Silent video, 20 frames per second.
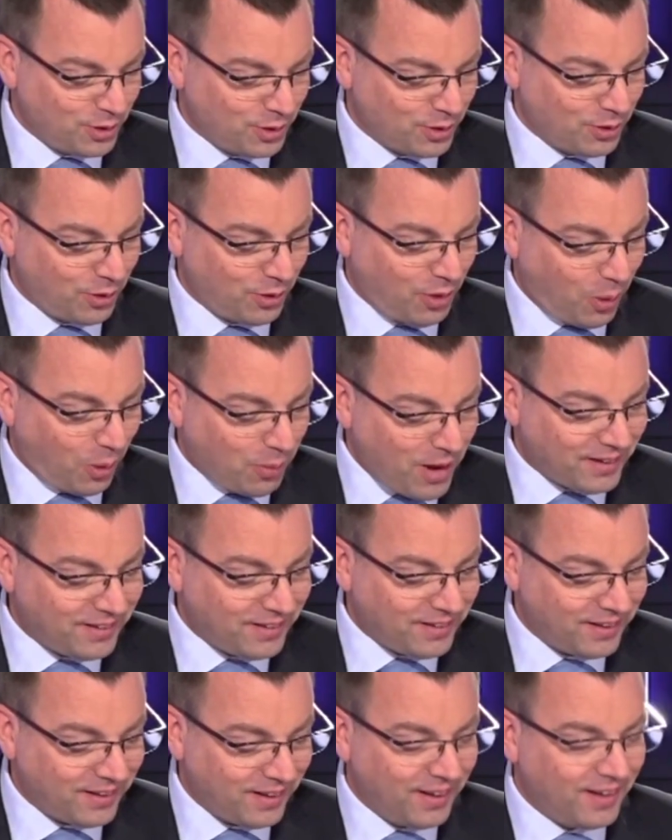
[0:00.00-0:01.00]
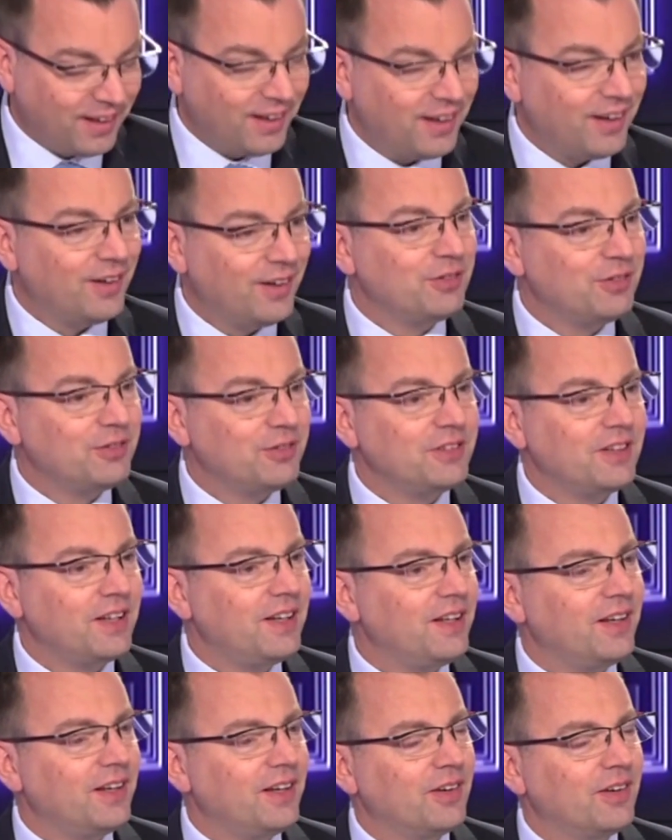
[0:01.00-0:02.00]
qu'on leur boîte. vous
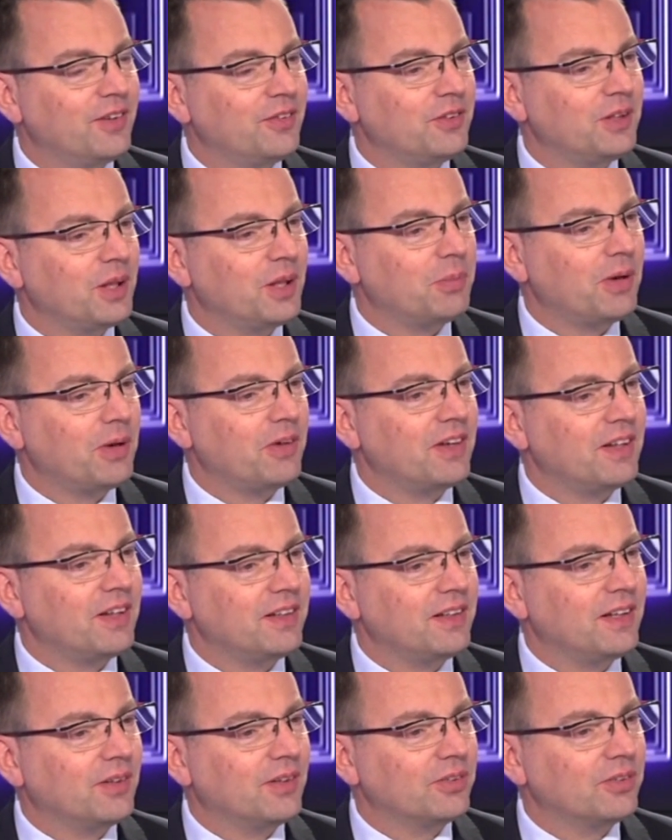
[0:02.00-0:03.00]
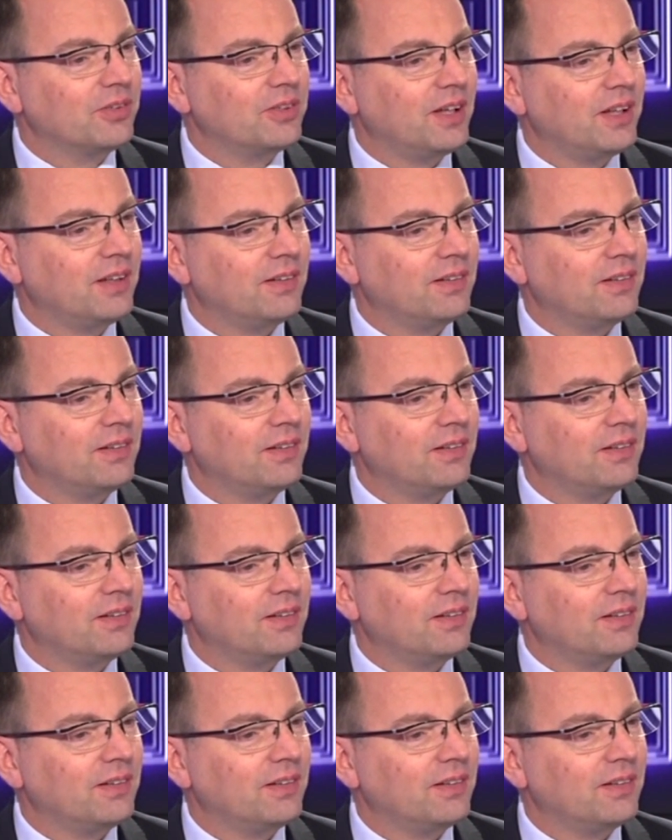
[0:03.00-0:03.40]
allez finir par valider le constat, non